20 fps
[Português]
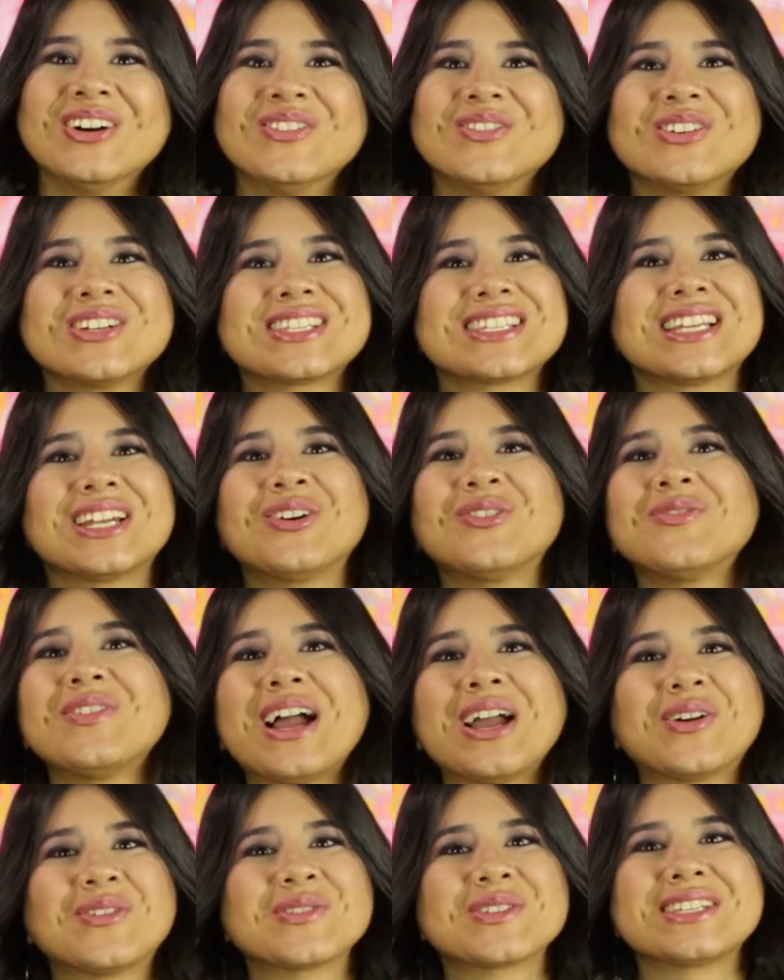Você não
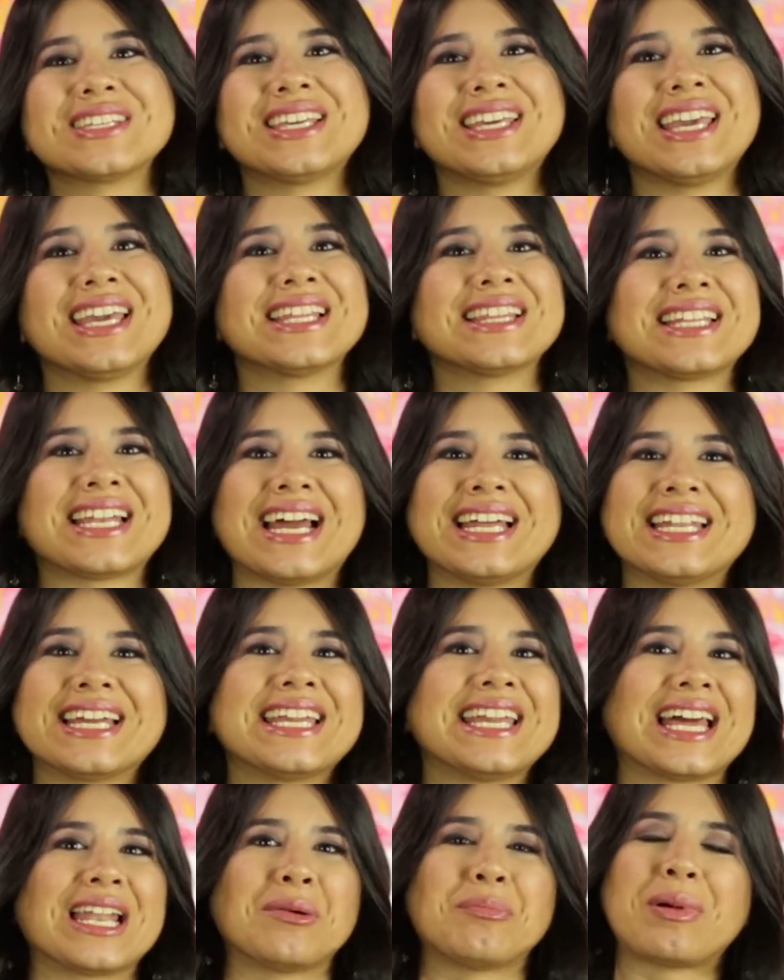vai conseguir entrar
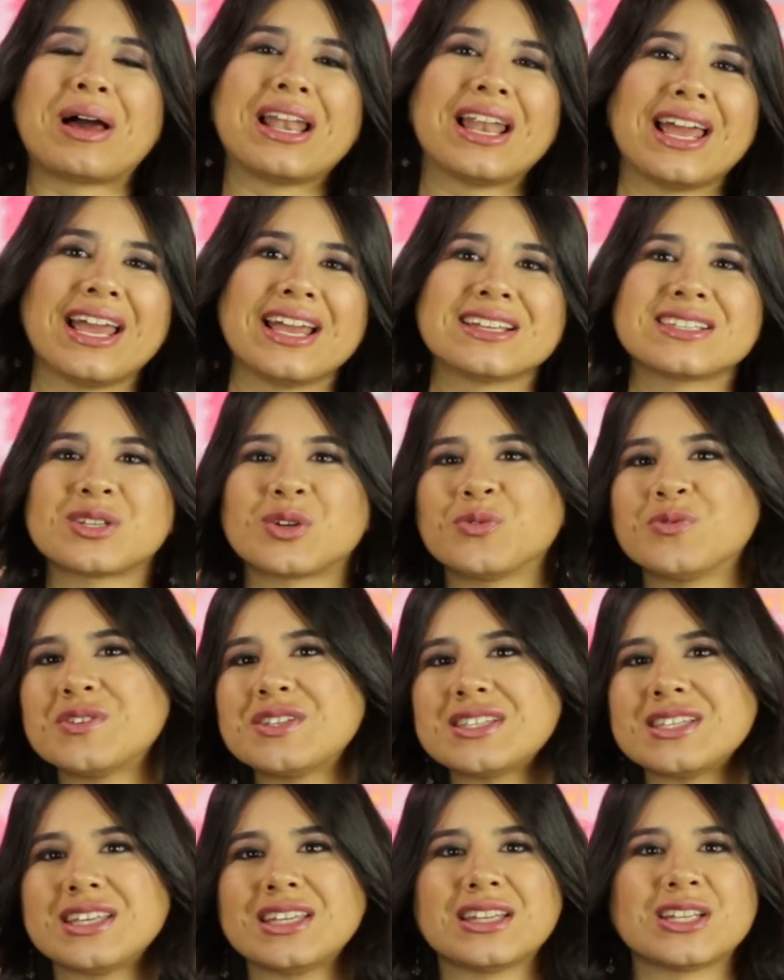naquela palestra,
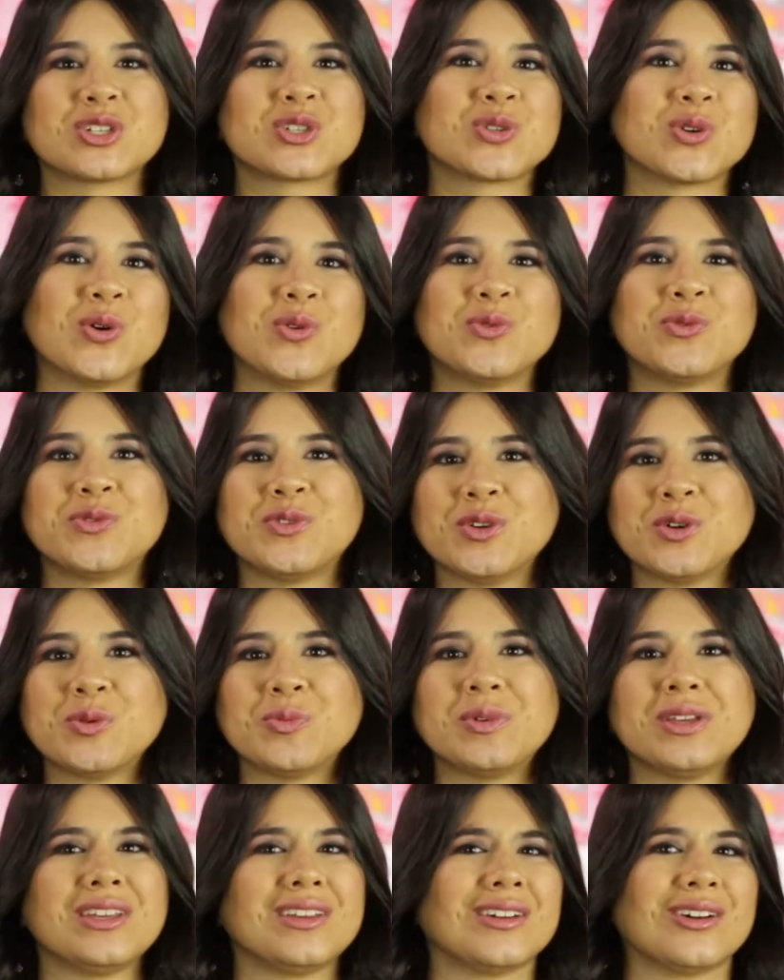oficina, show,
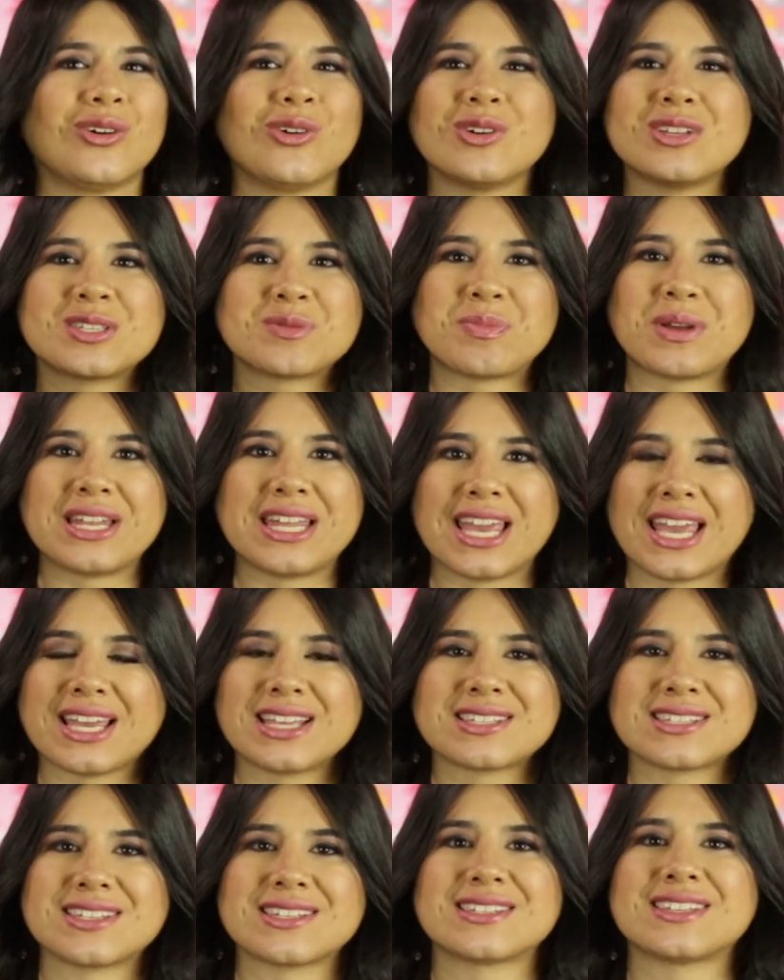filme ou
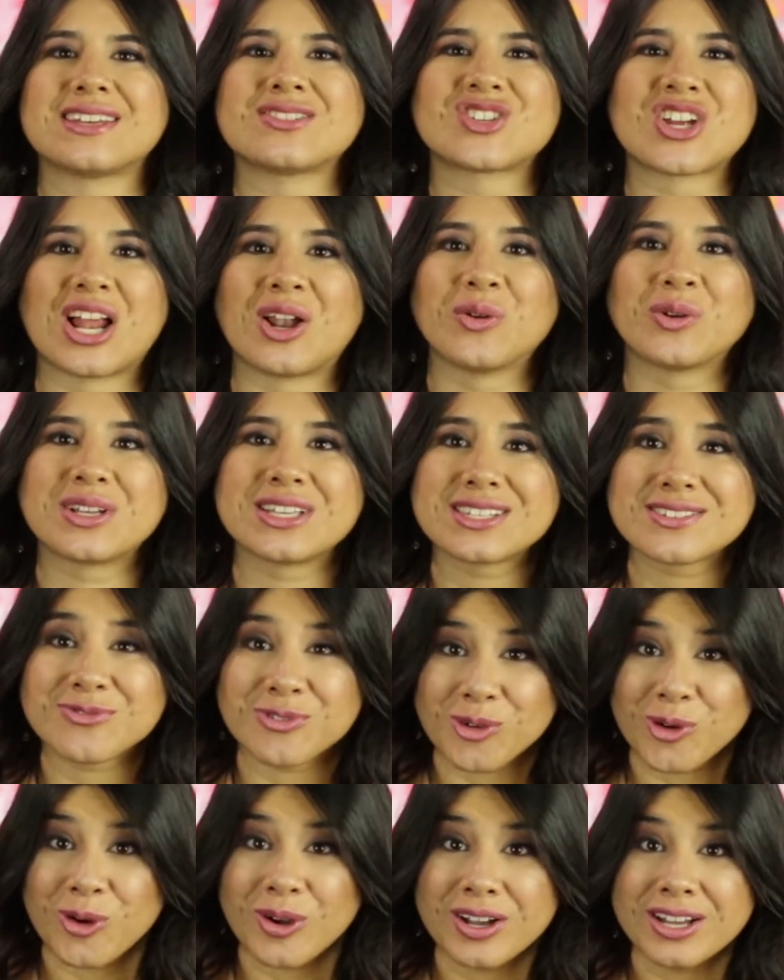experiência, seja lá o que
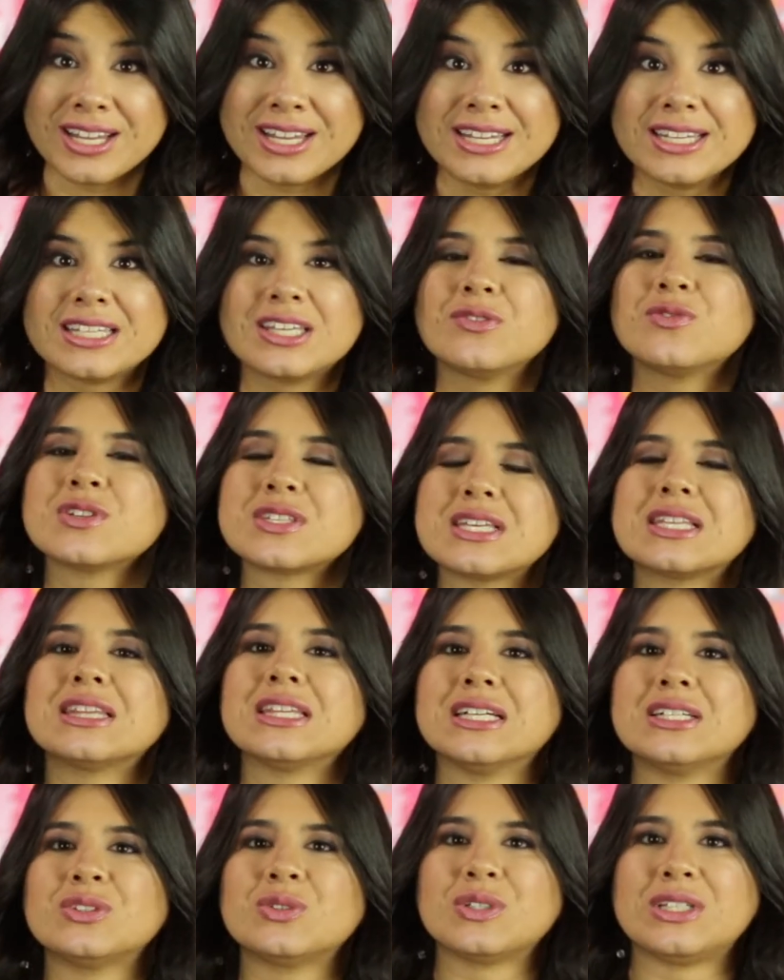for, que você
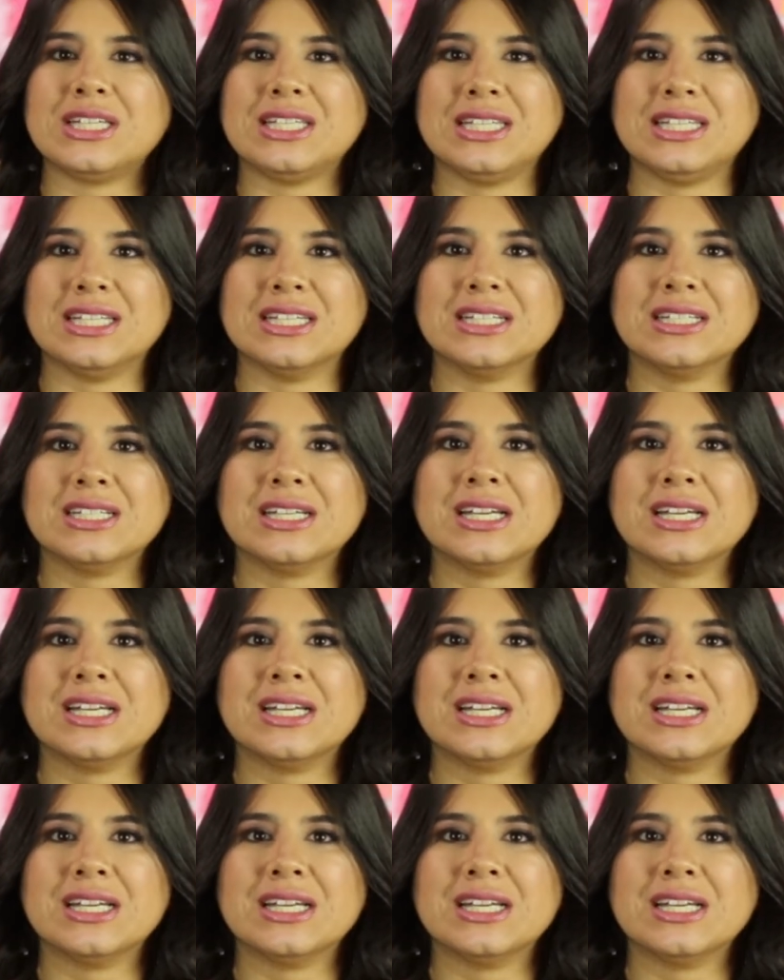tanto queria.